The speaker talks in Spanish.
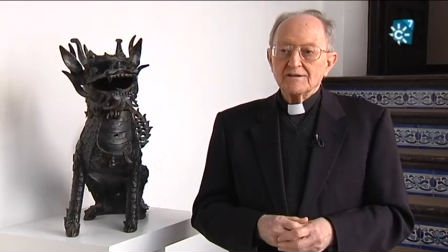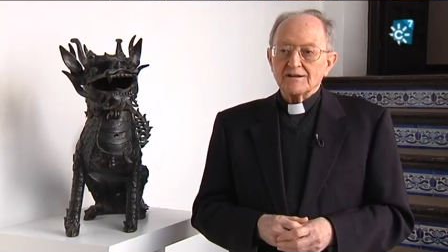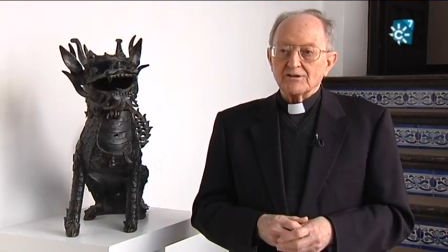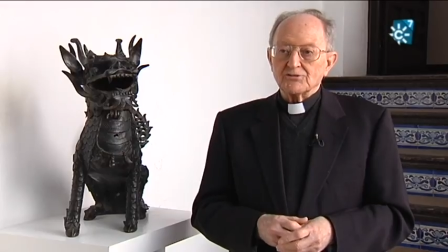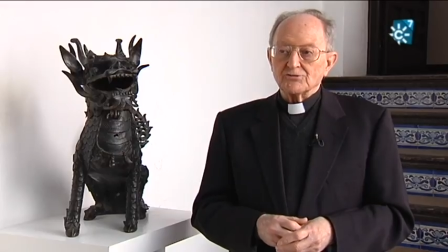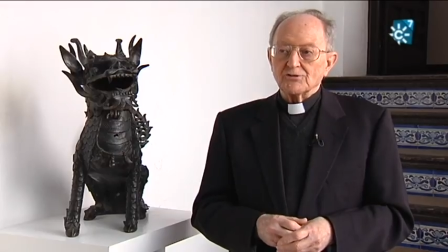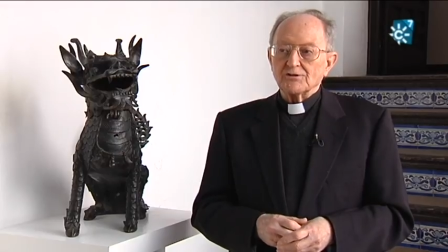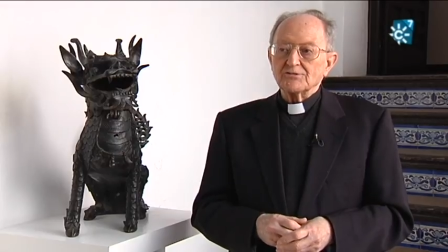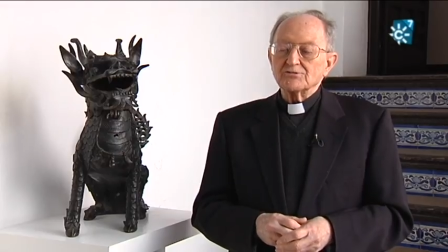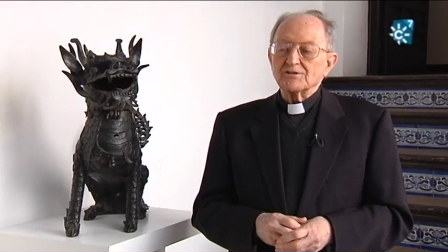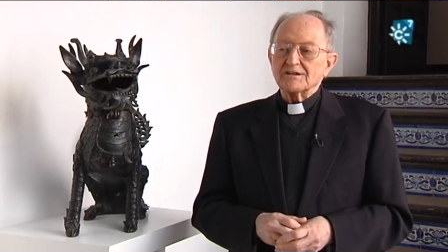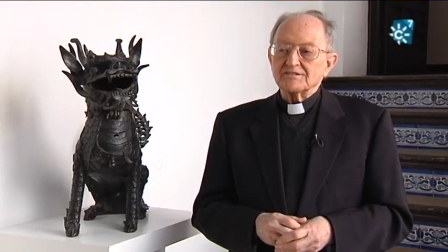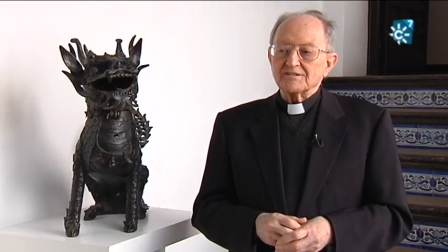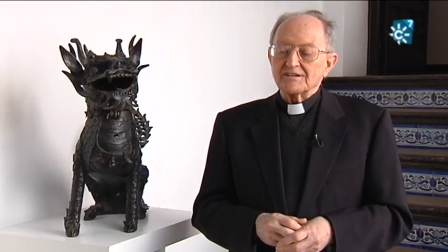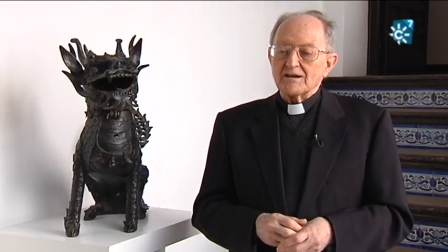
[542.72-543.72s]
que son los
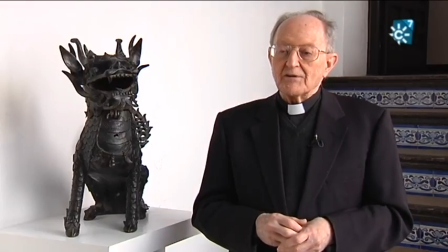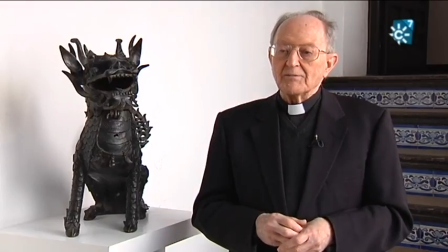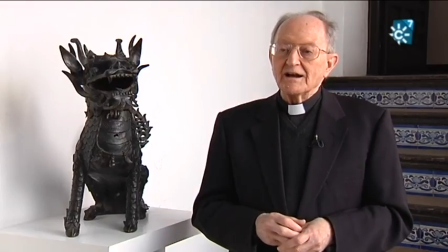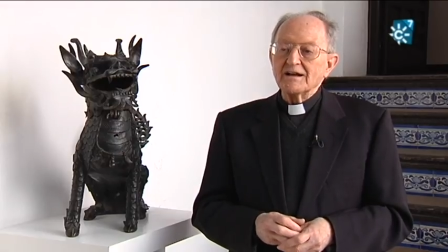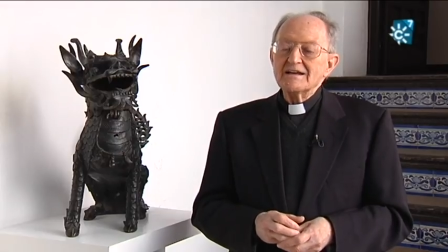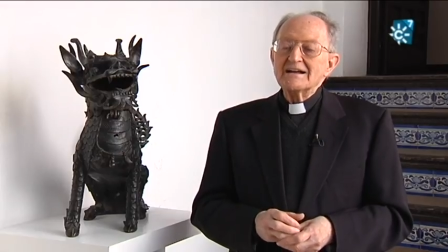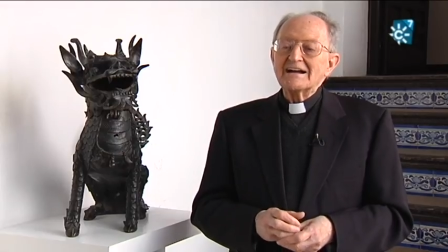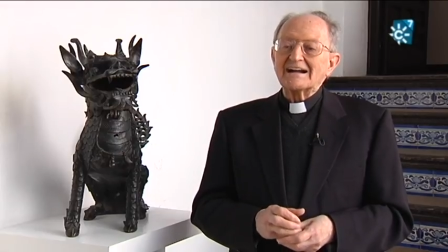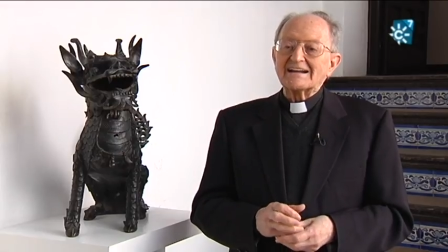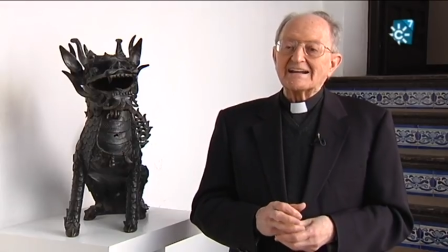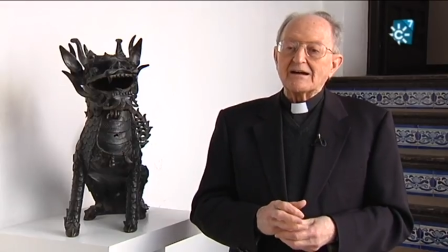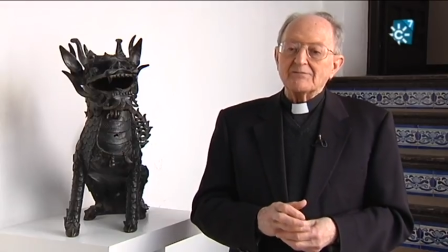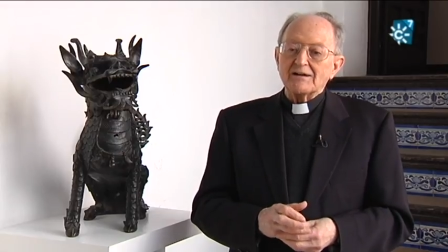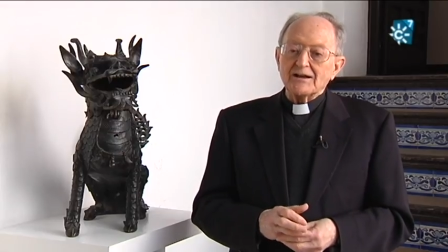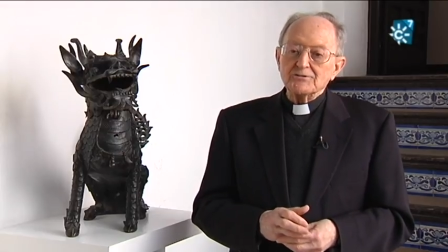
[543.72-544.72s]
que se llaman
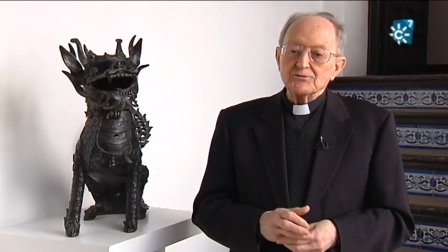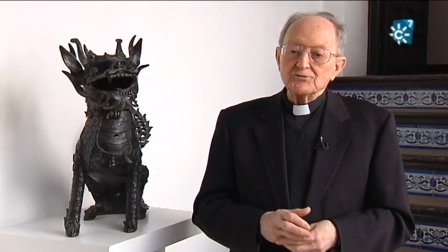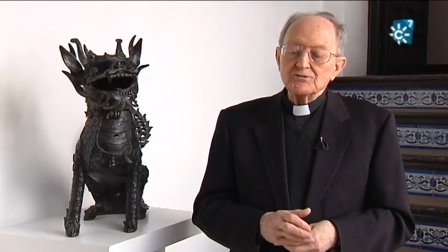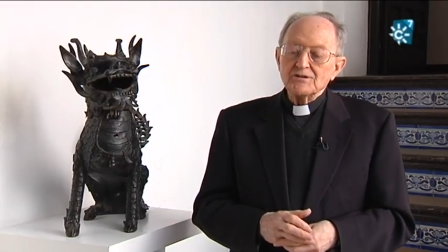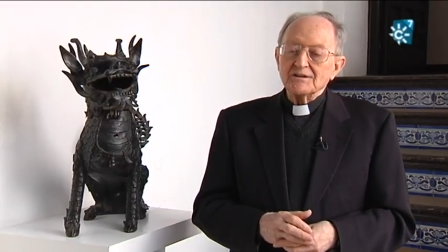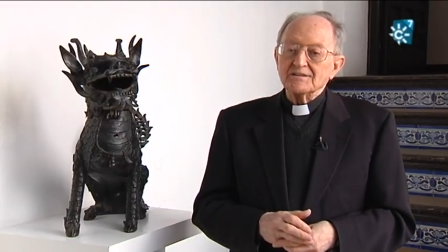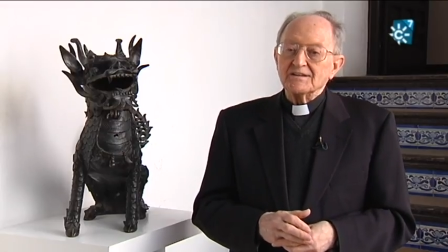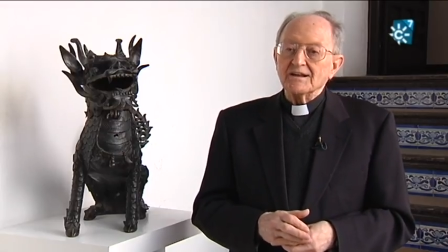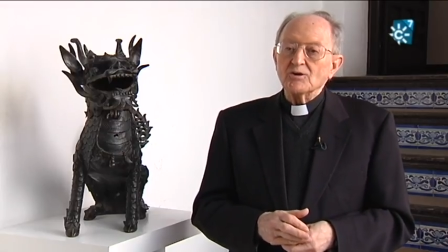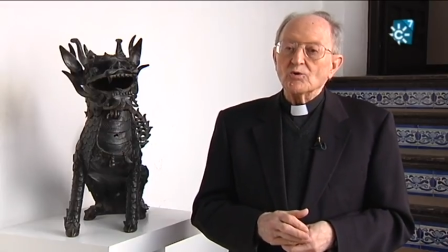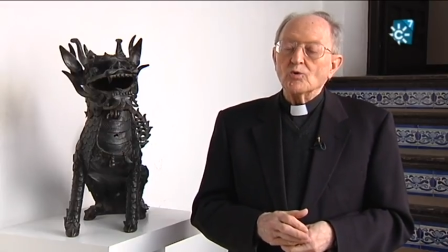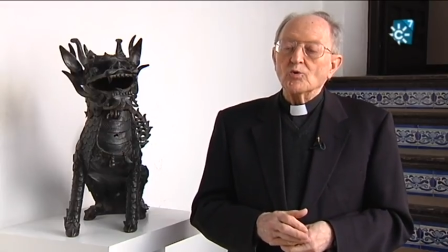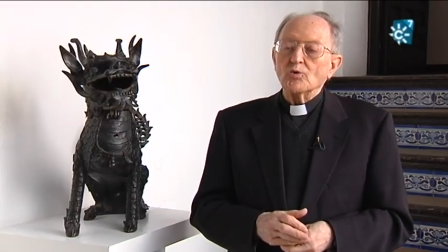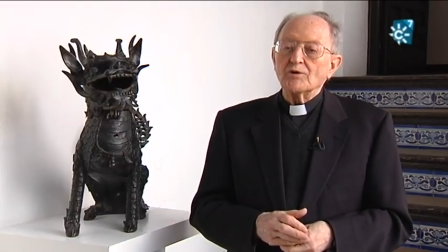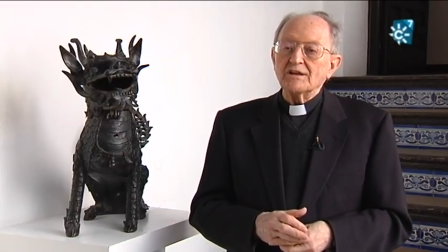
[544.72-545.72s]
grabados
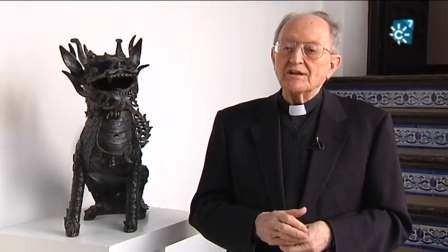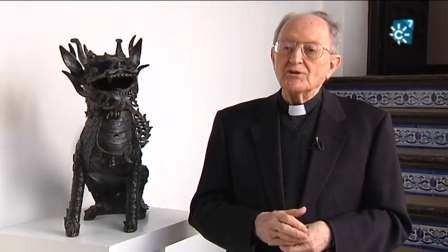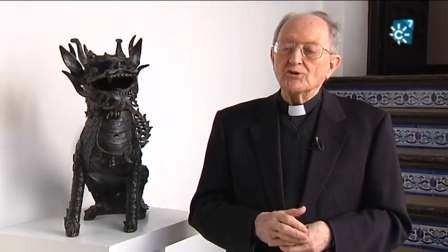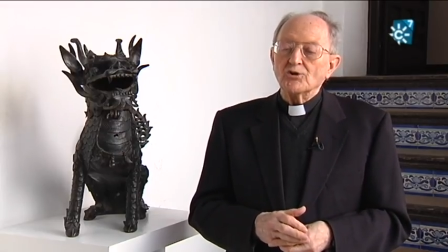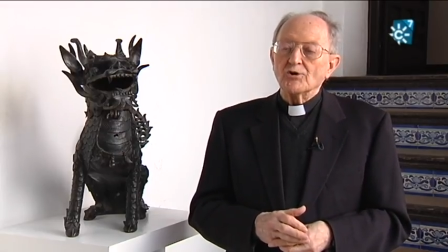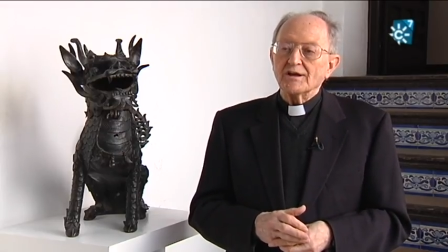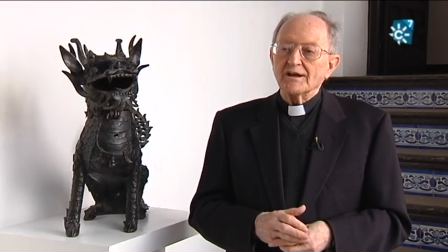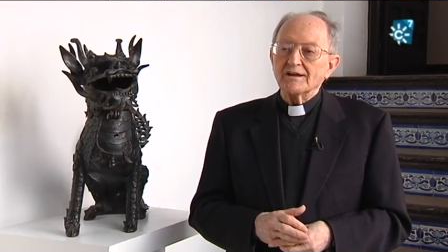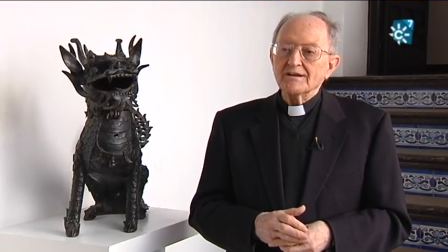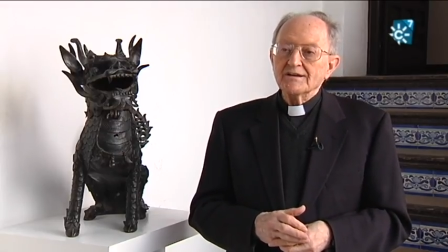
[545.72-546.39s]
de ukiyo